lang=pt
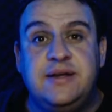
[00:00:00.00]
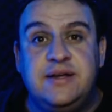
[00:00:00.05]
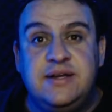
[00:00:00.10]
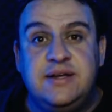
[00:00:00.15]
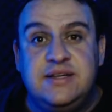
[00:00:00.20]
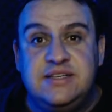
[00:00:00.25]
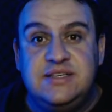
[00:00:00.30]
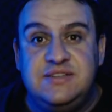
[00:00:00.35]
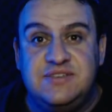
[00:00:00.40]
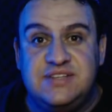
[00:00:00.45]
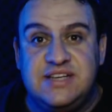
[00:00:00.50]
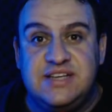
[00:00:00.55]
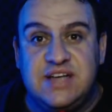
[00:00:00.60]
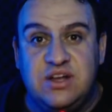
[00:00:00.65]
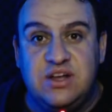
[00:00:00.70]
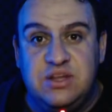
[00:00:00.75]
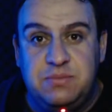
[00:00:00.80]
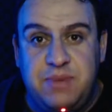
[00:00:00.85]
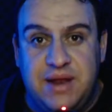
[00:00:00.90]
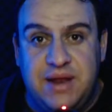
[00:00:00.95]
Se você caiu
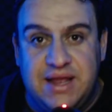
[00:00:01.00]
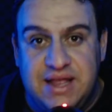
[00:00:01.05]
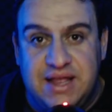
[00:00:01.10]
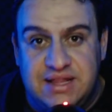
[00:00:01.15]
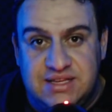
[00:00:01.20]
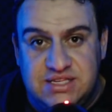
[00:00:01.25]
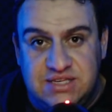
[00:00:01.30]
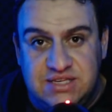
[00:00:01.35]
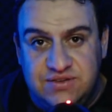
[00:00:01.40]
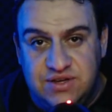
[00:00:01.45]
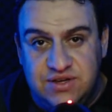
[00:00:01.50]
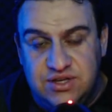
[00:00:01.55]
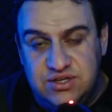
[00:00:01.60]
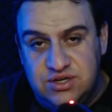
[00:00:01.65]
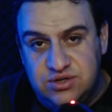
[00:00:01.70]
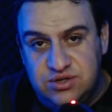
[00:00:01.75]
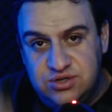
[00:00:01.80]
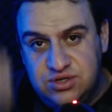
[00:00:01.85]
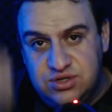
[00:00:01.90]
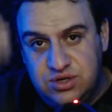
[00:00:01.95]
de paraquedas nesse vídeo, eu
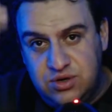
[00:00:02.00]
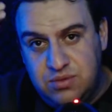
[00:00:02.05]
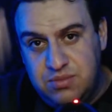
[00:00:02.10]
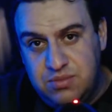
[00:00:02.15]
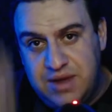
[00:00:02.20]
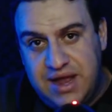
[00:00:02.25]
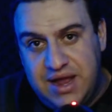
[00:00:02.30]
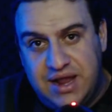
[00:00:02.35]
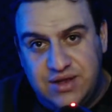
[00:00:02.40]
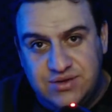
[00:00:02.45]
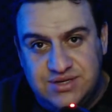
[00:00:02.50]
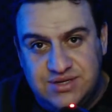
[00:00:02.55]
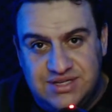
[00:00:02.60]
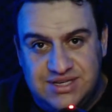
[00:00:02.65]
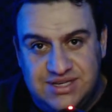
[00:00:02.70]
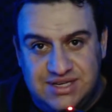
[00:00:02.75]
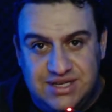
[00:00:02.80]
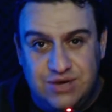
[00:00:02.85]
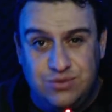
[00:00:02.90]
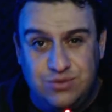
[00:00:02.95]
sou o Marcos, esse
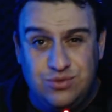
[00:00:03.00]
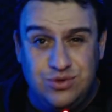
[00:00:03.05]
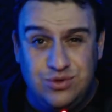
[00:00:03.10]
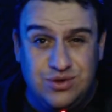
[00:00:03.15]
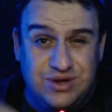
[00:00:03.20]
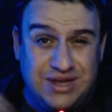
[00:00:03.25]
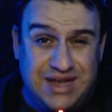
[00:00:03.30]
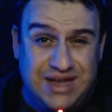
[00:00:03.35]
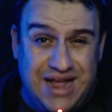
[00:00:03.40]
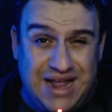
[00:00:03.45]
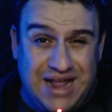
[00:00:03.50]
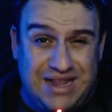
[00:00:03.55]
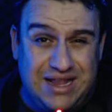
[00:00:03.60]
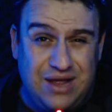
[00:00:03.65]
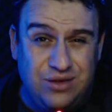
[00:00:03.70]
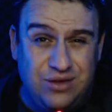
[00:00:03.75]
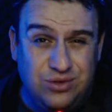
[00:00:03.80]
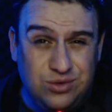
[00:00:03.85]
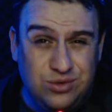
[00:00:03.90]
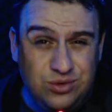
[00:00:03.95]
aqui é o único
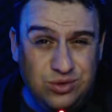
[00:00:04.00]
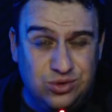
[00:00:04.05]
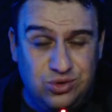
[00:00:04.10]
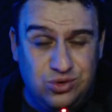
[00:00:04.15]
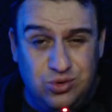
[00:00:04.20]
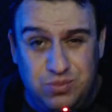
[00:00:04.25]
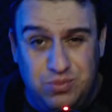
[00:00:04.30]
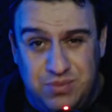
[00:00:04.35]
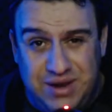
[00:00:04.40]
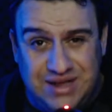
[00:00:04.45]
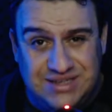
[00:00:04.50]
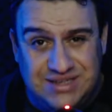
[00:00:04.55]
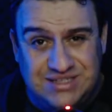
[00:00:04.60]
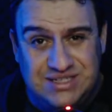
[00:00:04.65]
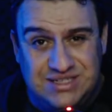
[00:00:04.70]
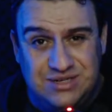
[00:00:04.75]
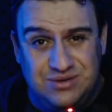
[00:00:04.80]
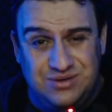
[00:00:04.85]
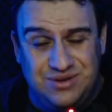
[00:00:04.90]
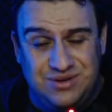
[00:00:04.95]
canal do YouTube
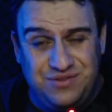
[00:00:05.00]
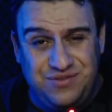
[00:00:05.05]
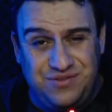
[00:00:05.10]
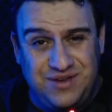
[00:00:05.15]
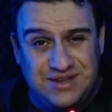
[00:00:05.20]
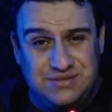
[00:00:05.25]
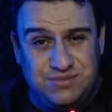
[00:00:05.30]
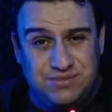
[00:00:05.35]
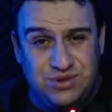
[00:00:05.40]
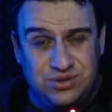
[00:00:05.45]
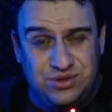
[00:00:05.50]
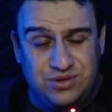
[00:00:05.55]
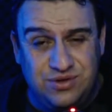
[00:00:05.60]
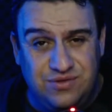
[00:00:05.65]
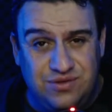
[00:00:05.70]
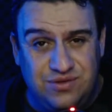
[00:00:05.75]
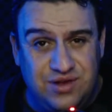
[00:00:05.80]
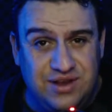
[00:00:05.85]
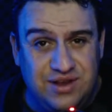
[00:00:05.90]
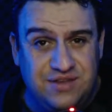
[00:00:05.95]
Brasil que faz
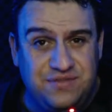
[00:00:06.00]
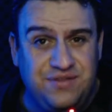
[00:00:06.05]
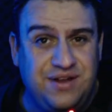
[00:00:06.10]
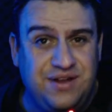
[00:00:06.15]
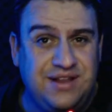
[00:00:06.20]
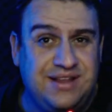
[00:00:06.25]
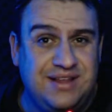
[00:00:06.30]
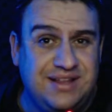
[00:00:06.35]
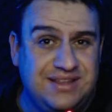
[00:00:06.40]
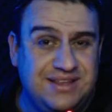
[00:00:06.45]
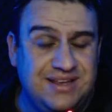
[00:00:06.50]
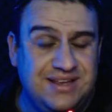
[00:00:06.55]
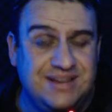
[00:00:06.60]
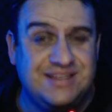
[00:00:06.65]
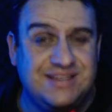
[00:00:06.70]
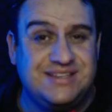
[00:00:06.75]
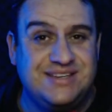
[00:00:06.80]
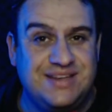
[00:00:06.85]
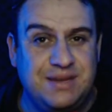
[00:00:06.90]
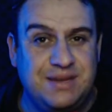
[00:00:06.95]
motovlog e fala na
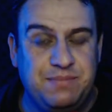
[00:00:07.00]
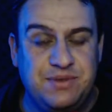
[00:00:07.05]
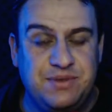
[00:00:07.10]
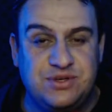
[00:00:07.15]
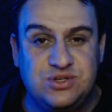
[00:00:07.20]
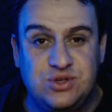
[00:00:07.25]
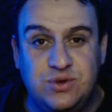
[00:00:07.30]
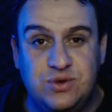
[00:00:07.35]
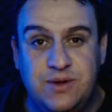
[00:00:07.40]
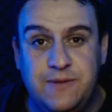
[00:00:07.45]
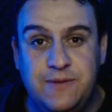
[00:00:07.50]
terceira pessoa.